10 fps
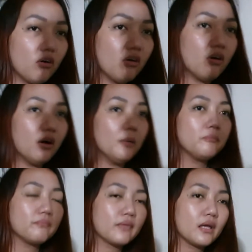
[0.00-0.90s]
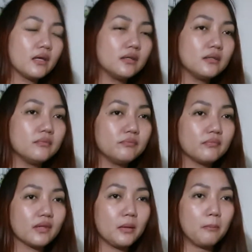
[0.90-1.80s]
ko. Kasi yung laptop,
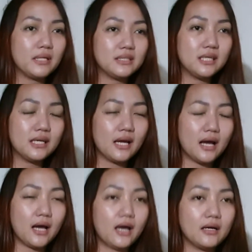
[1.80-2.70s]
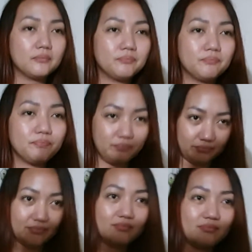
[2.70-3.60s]
di na pitawan. Zia. Hanggang pa
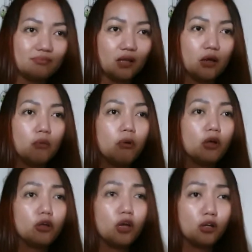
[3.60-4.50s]
uwi, nagkatrabaho. Oh,